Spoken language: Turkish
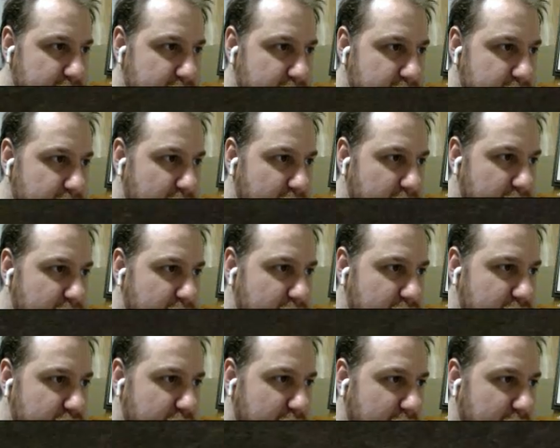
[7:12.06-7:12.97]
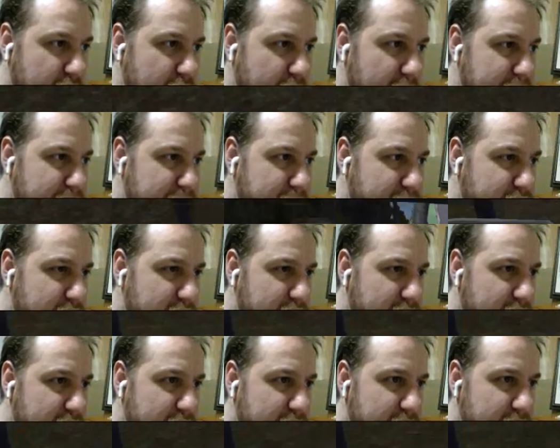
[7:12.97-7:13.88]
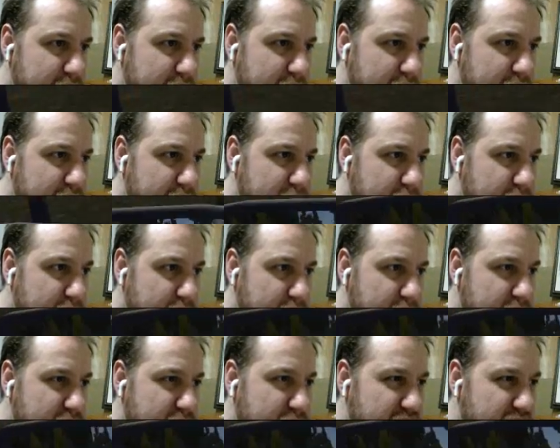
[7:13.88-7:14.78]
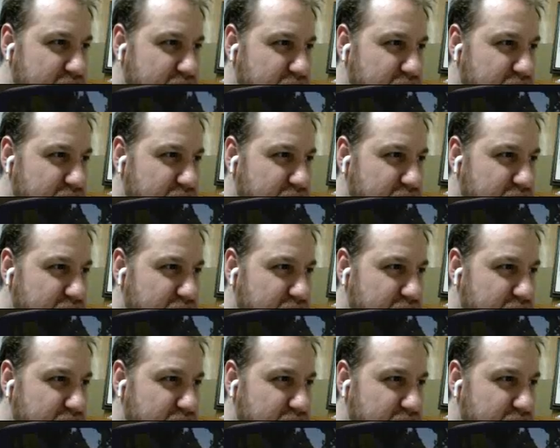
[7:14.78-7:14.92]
Ne oldu? Şekil yapıyordun. Nasıl